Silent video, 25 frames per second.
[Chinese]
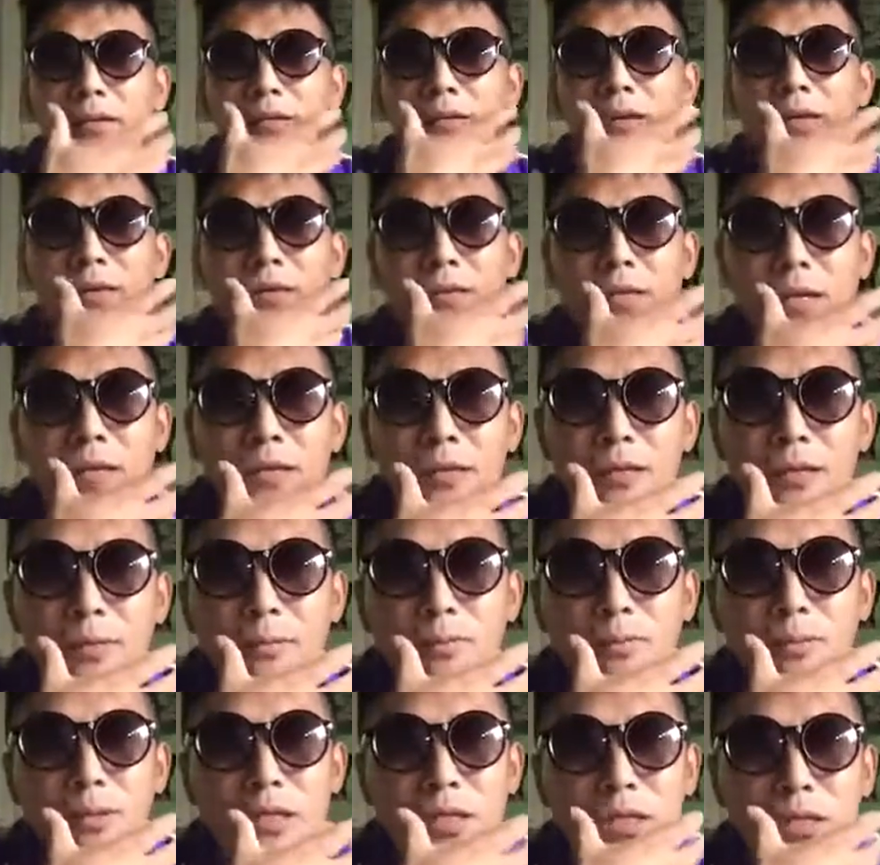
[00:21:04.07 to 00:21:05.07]
再再
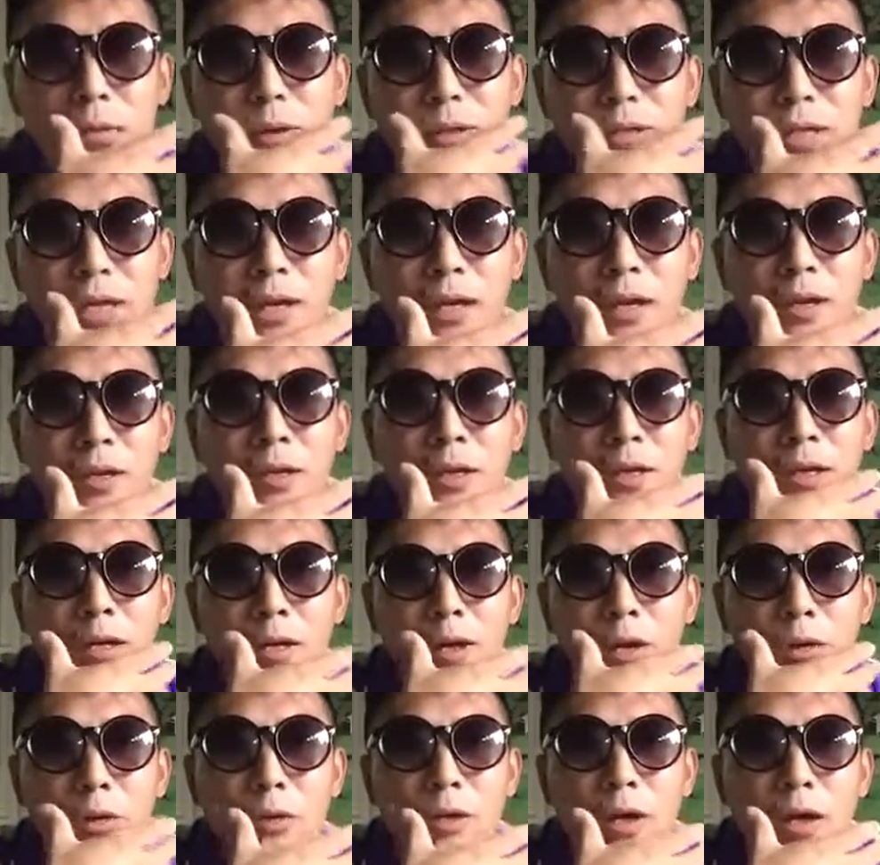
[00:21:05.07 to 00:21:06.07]
不行的话，戴个
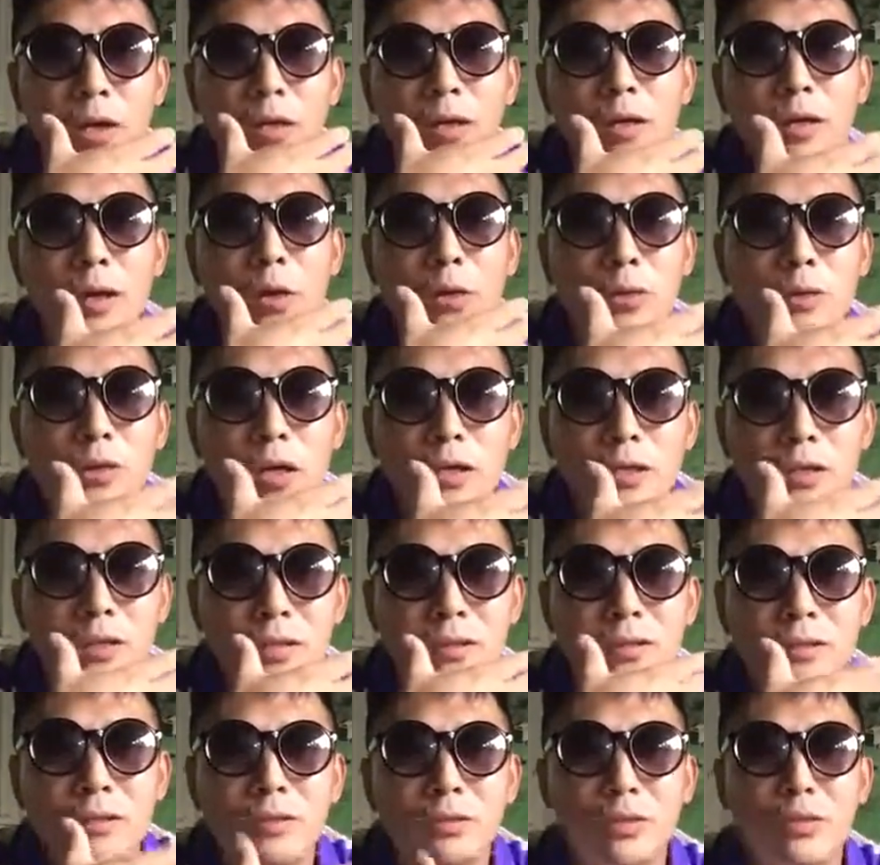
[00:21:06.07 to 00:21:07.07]
口罩，那口罩
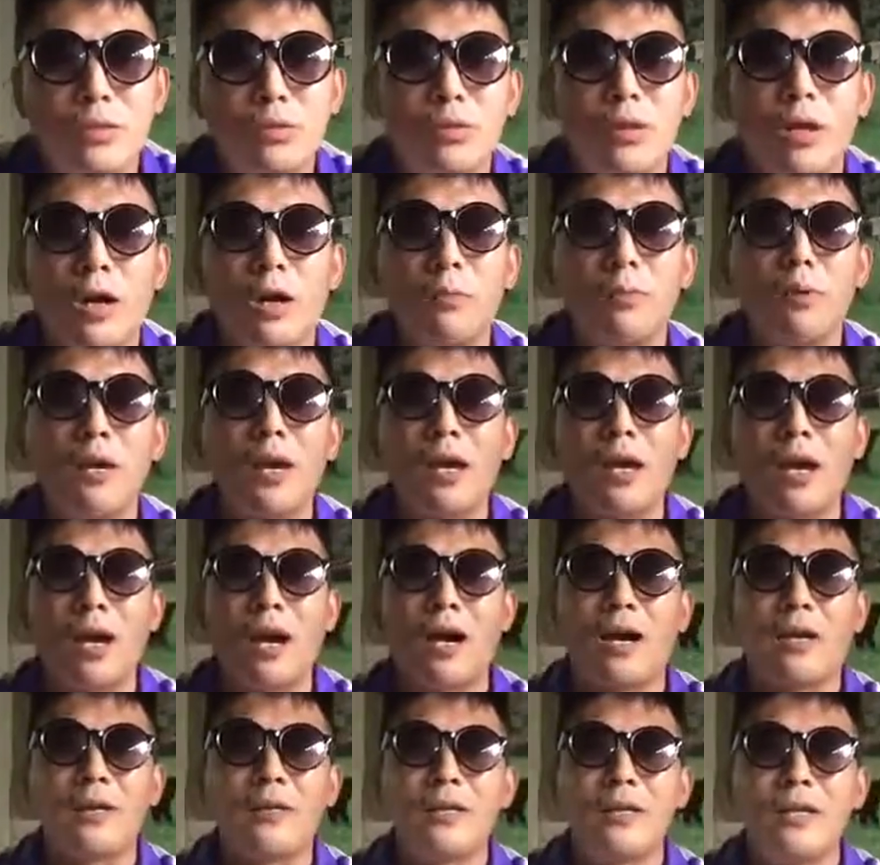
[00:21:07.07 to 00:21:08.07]
就最好别了
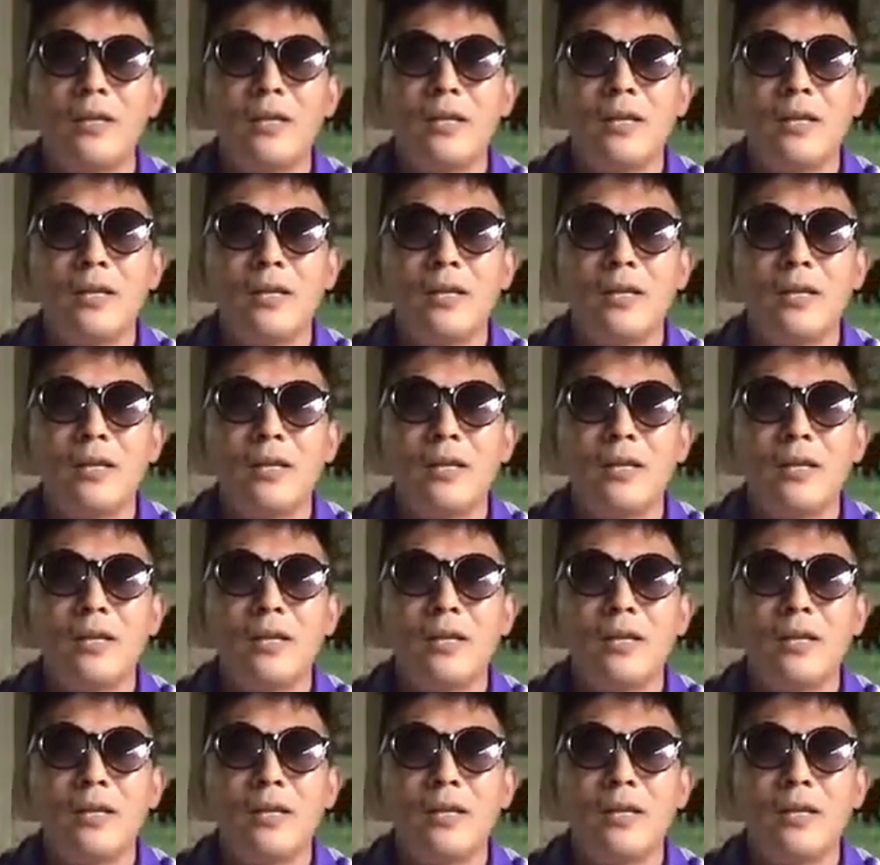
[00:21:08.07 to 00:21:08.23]
啊。